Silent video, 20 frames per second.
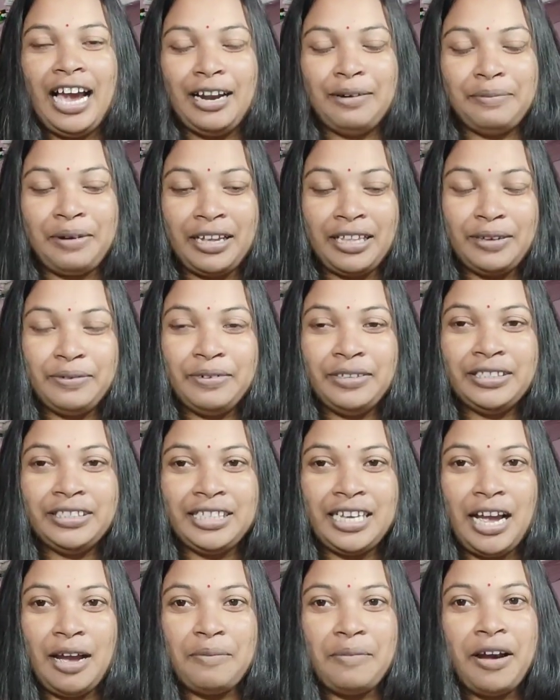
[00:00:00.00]
আর বাদে
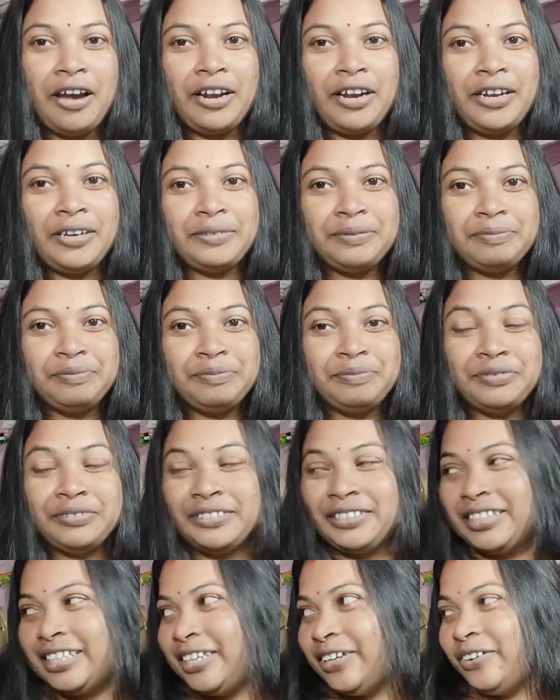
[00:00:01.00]
বলছে আমার
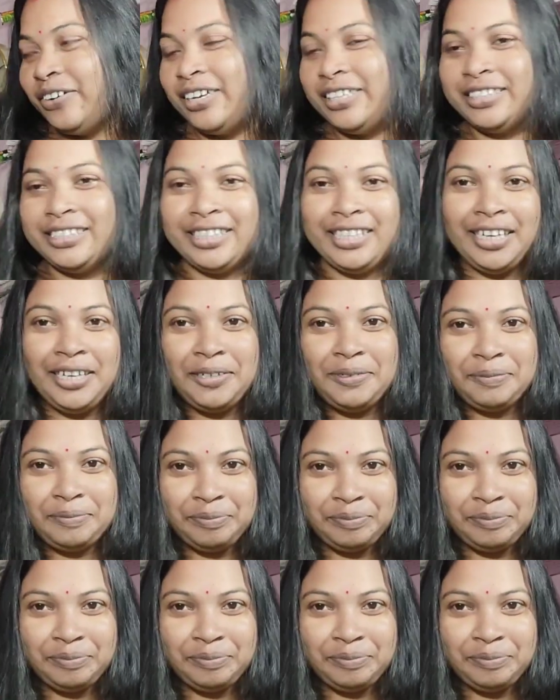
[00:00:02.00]
কি হয়েছে রে